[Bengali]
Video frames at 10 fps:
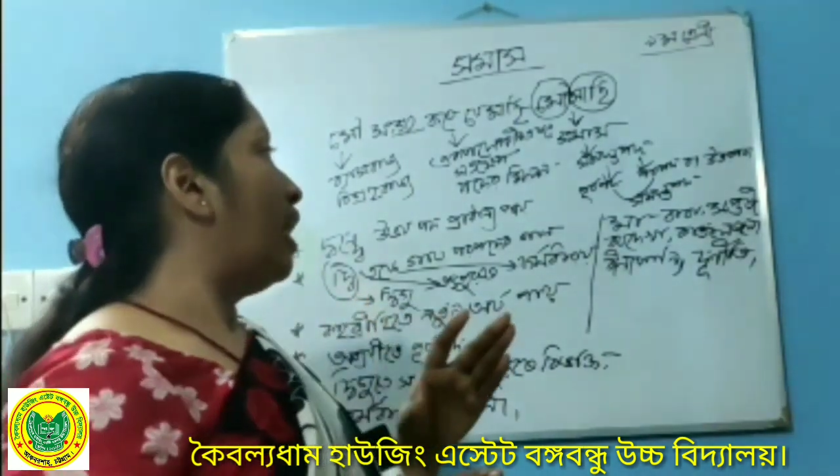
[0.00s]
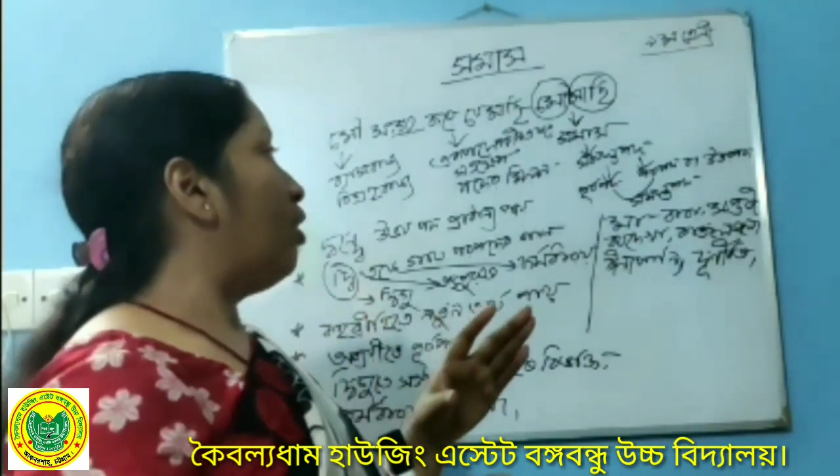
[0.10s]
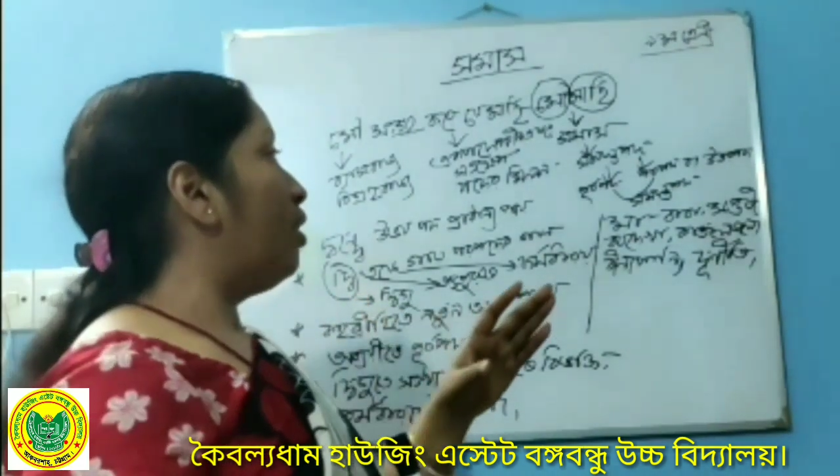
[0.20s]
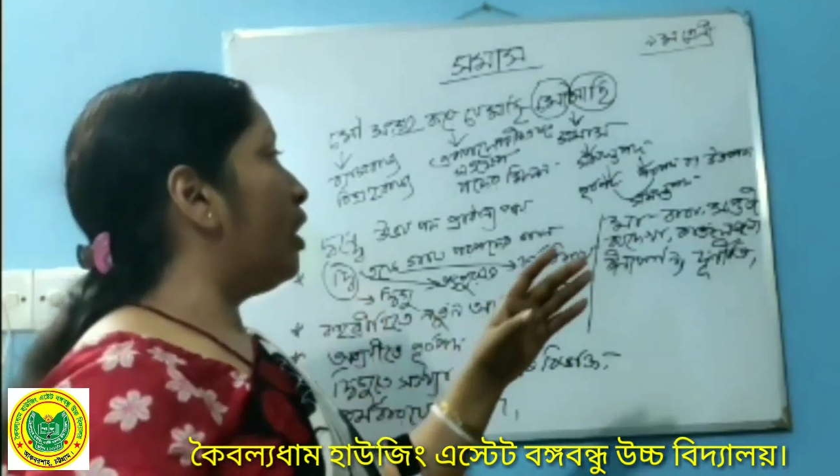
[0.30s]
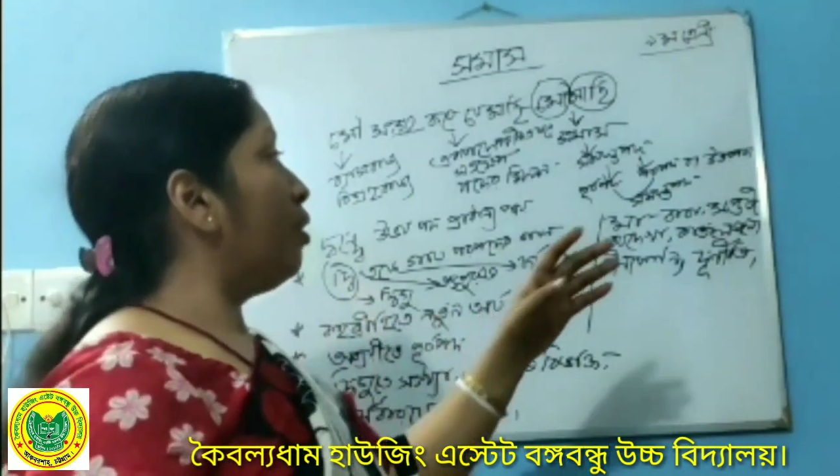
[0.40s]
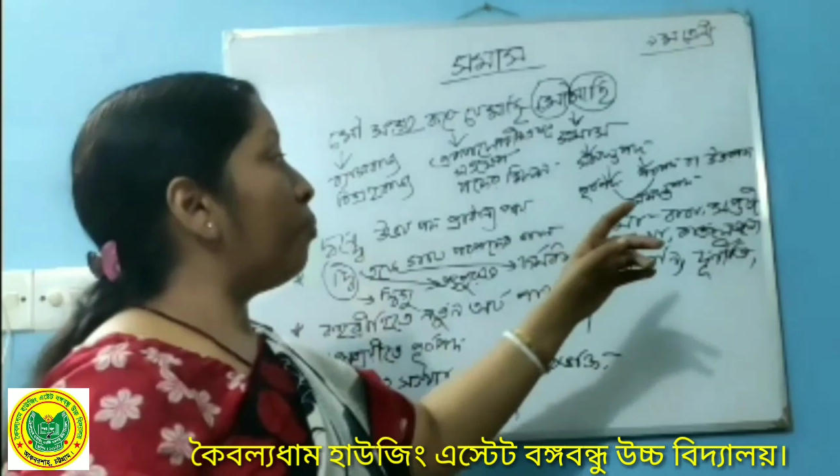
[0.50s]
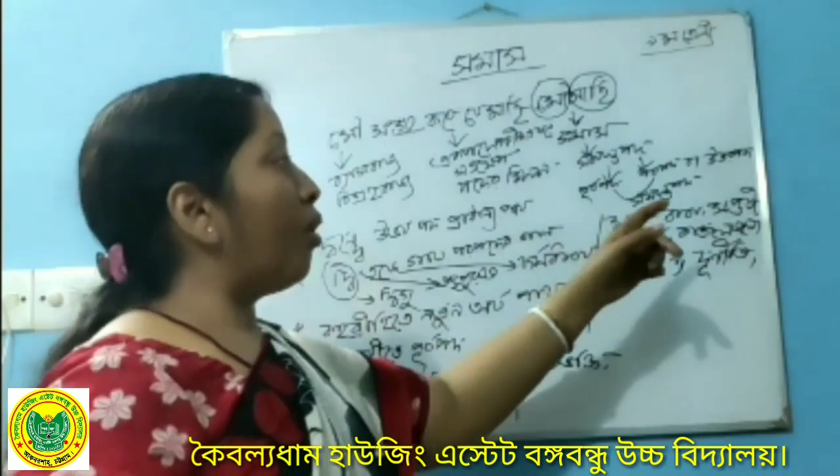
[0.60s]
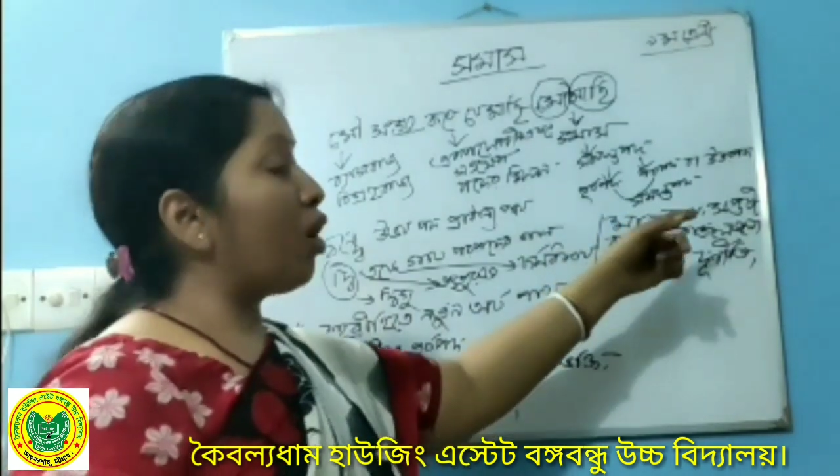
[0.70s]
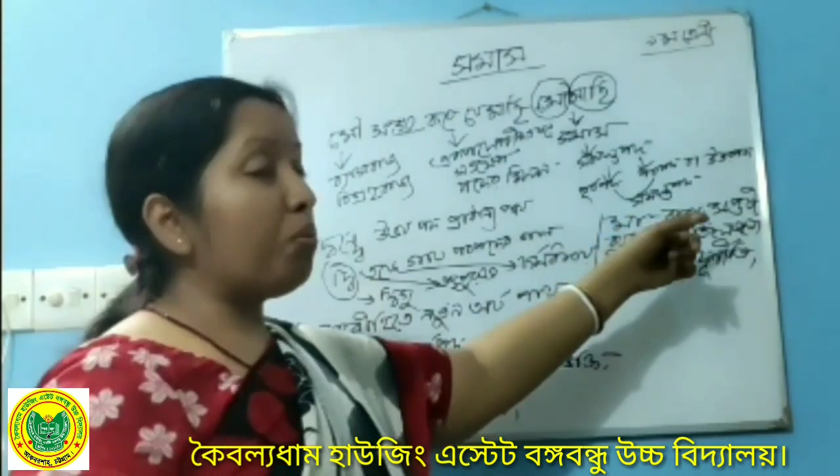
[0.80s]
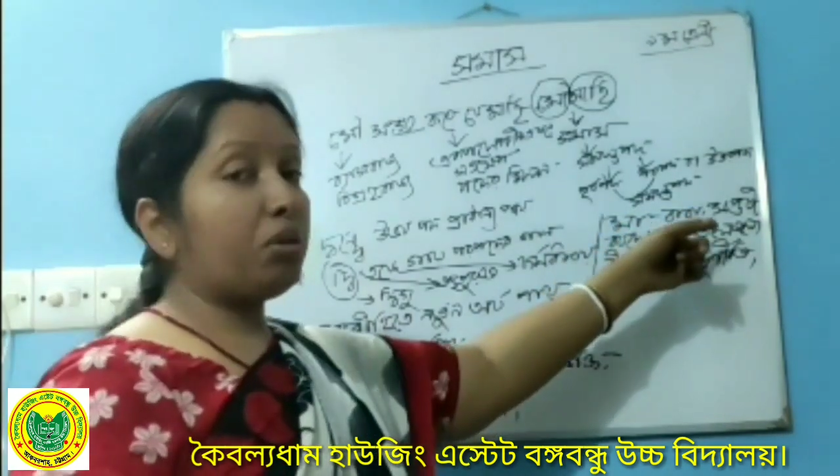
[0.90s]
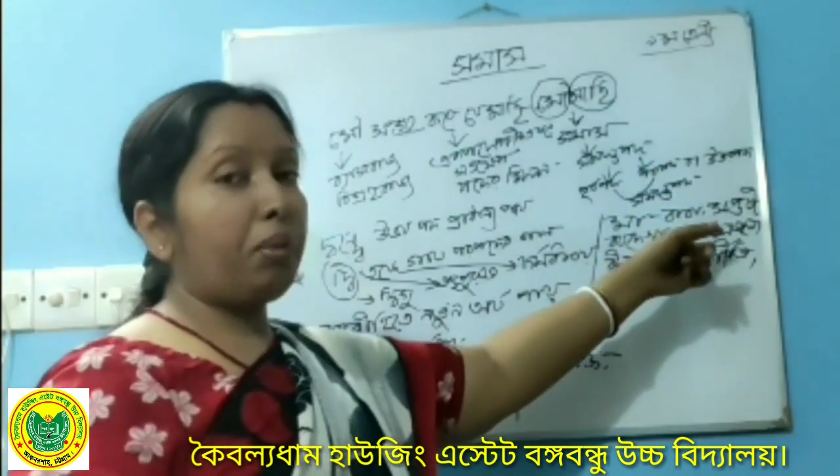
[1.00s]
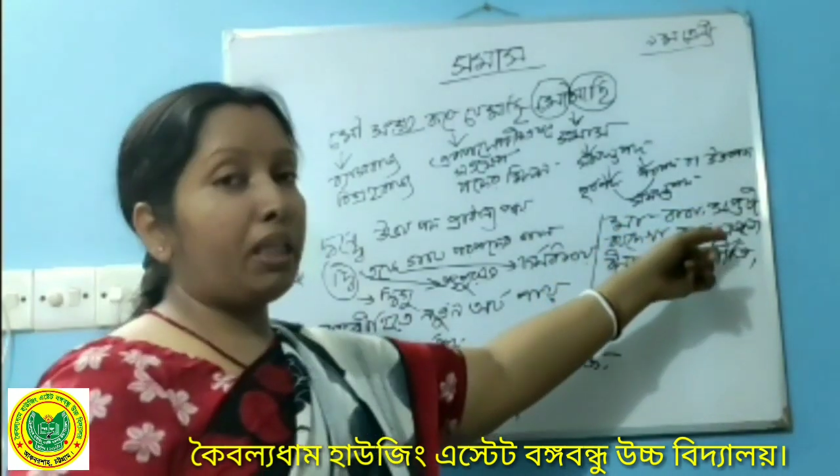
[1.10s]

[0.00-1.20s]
পেয়েছে সাতটা একটা